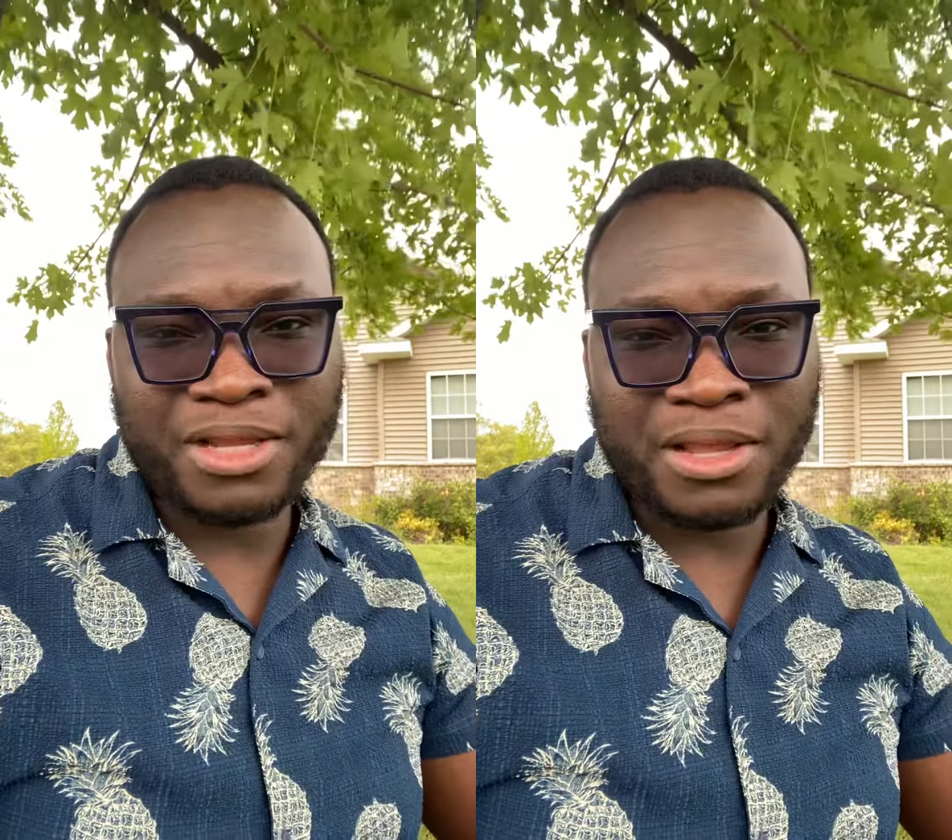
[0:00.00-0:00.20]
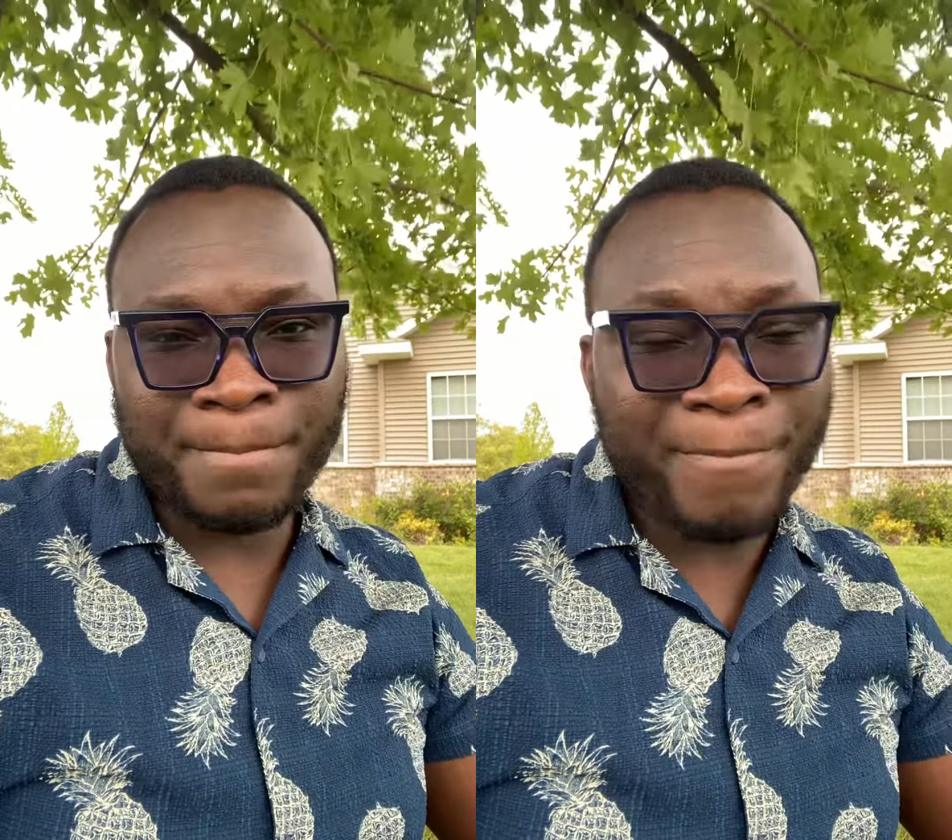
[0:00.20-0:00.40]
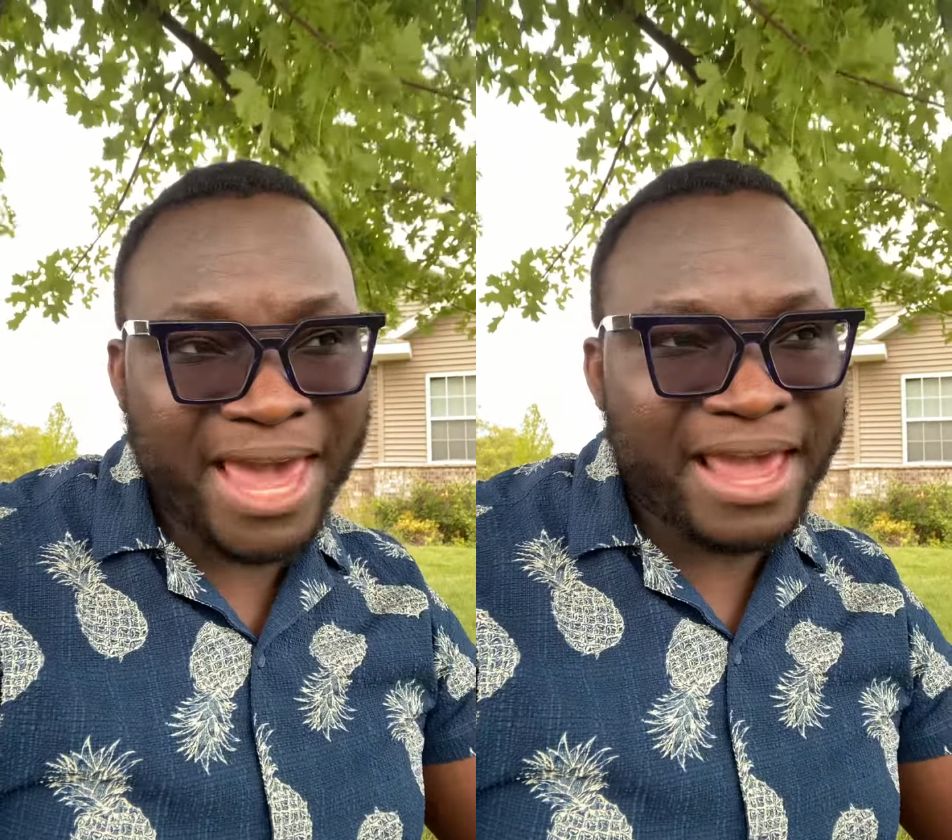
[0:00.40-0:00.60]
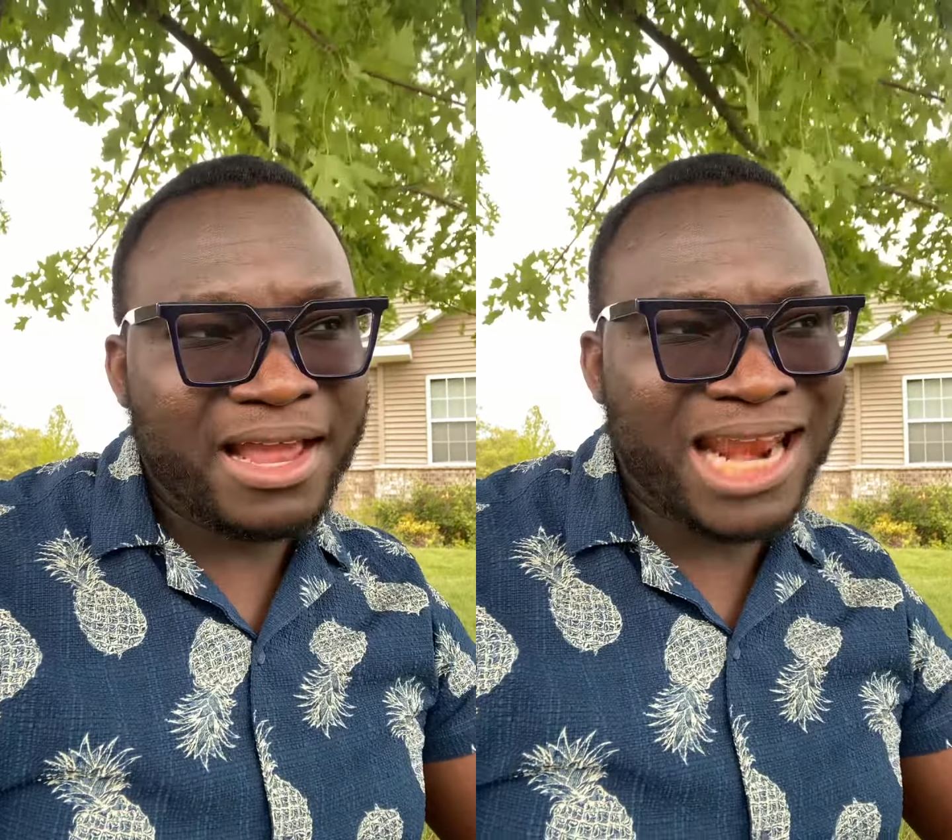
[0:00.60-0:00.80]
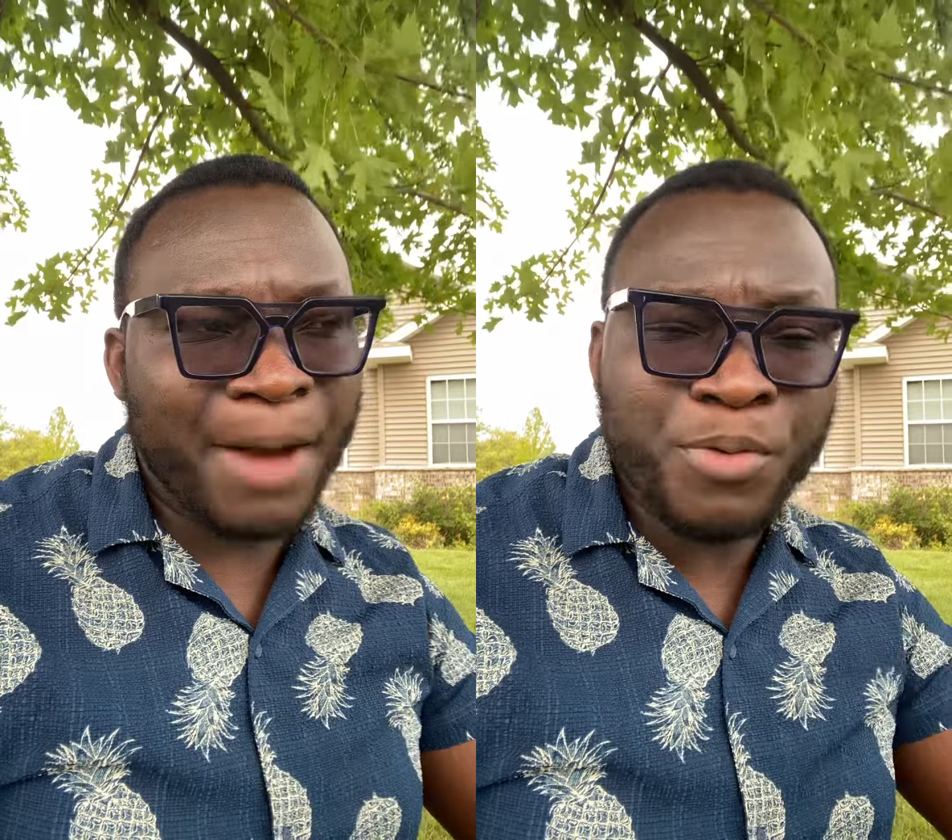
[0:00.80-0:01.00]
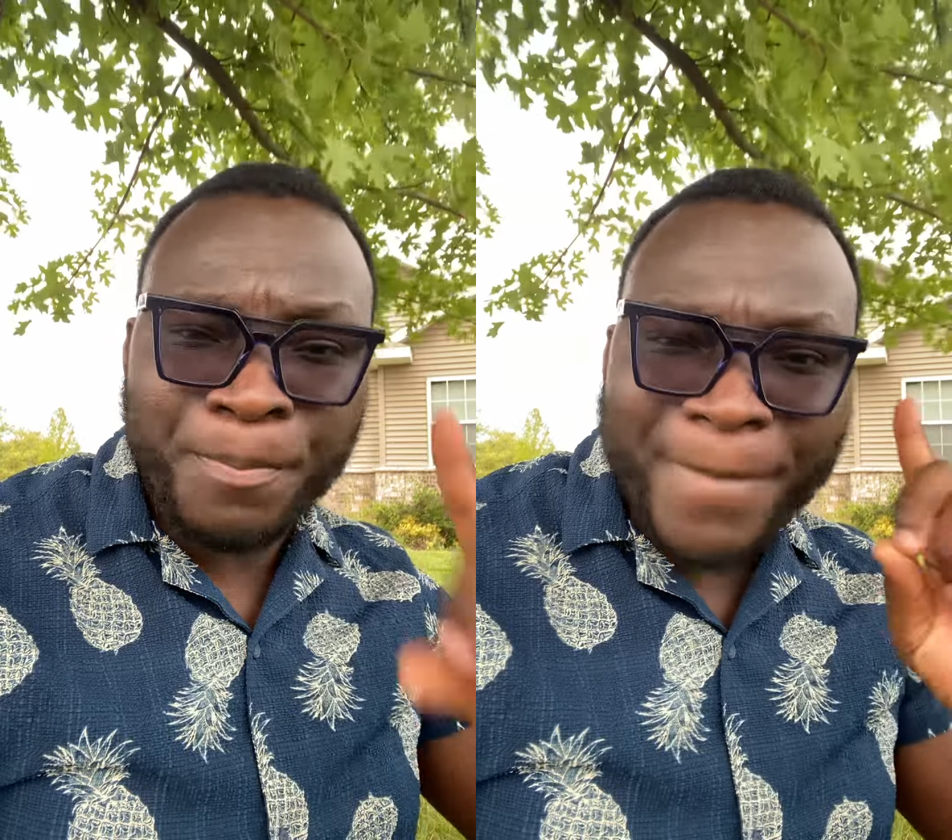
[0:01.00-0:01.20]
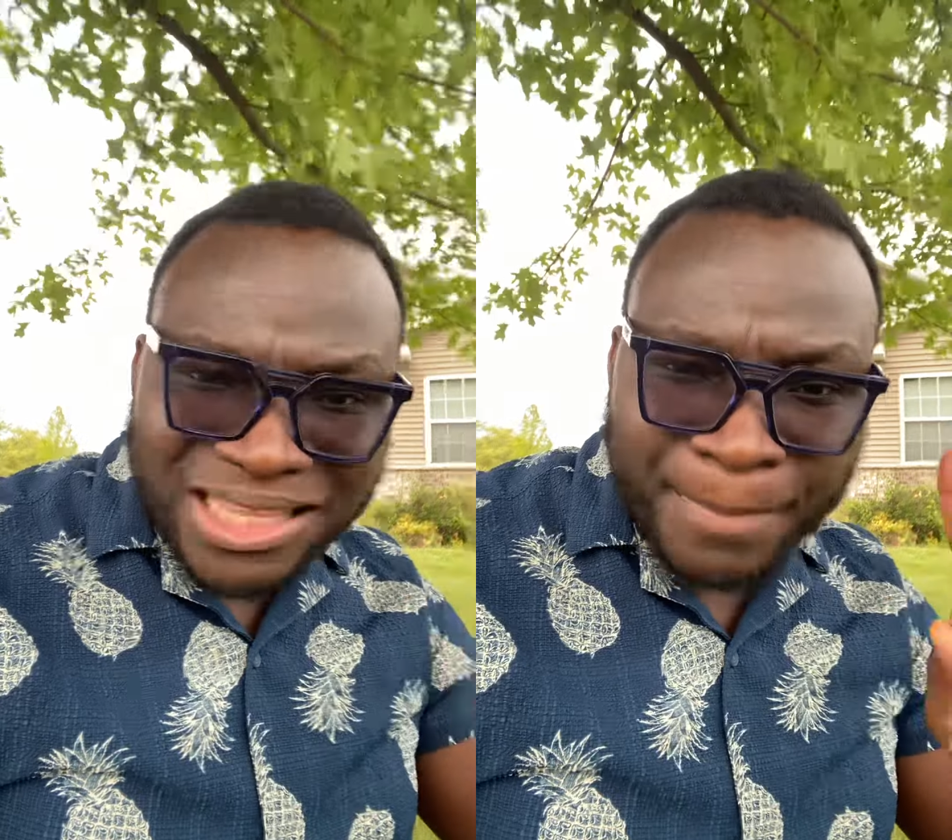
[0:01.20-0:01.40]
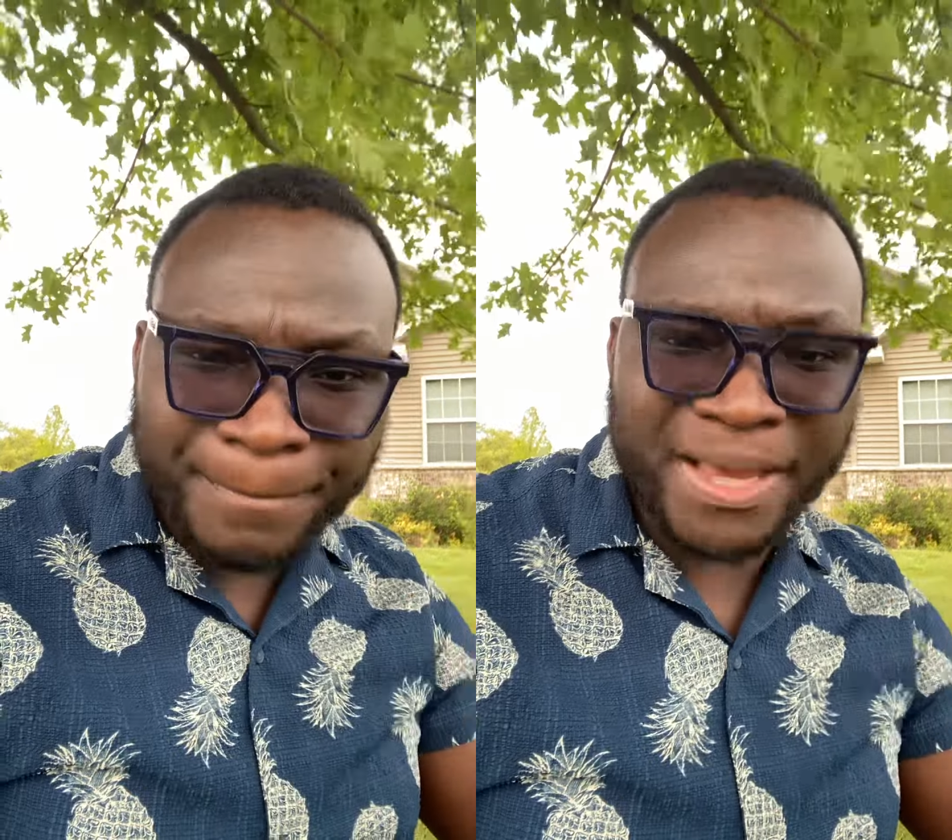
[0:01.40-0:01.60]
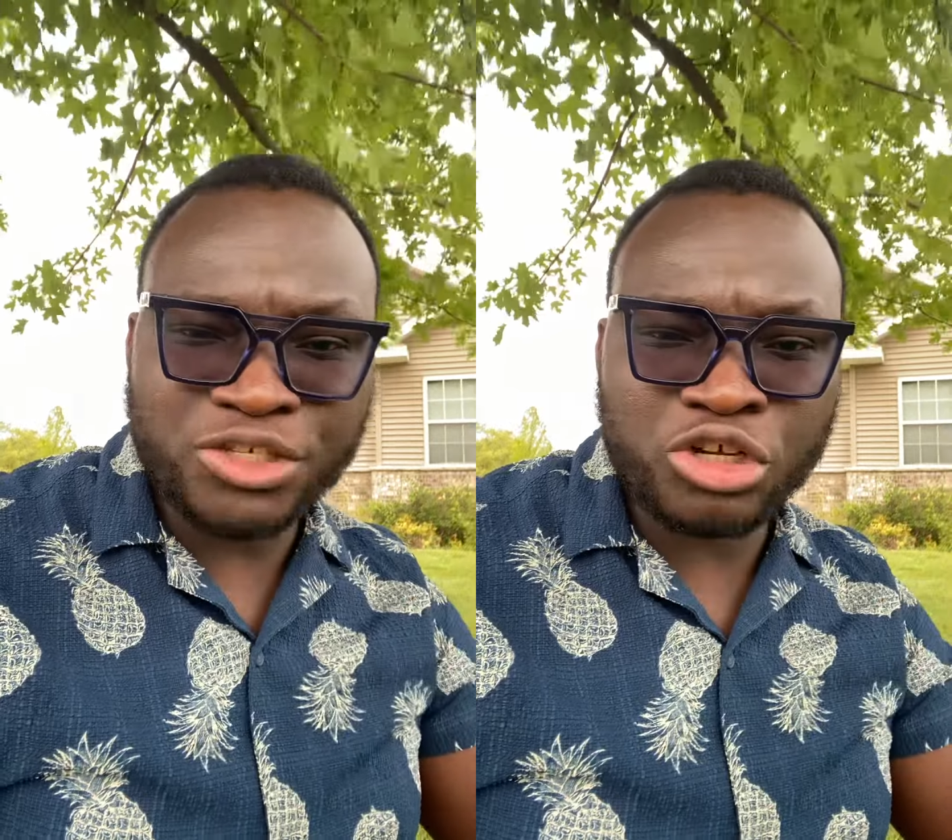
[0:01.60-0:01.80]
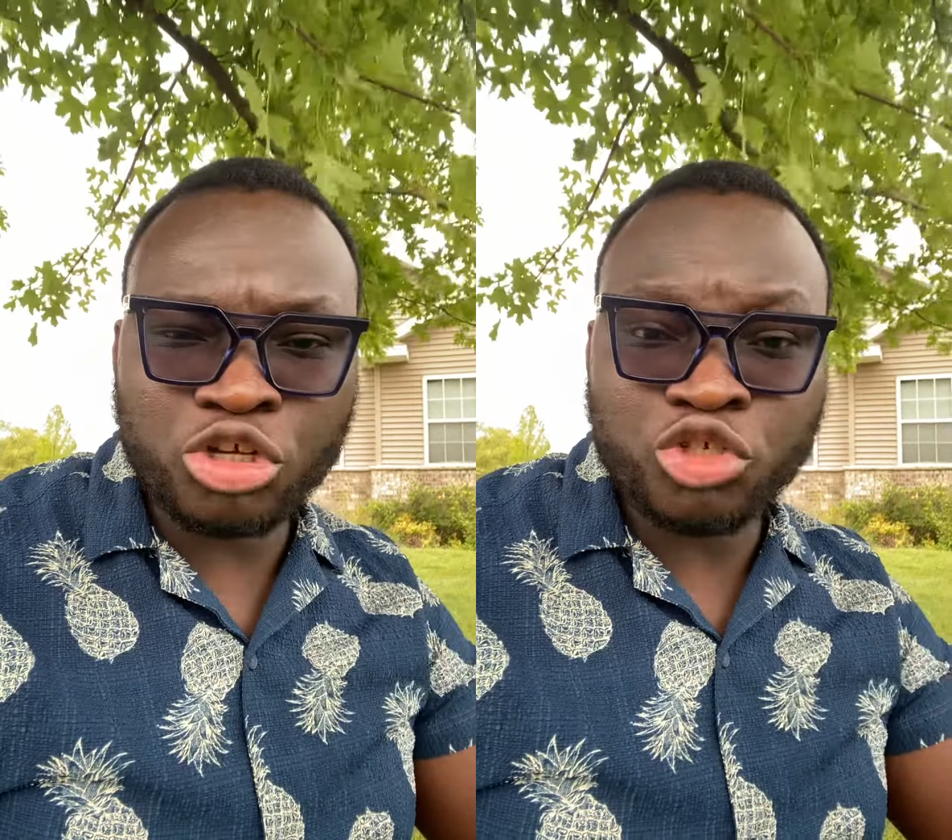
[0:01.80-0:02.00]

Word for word: Mais la plupart des personnes que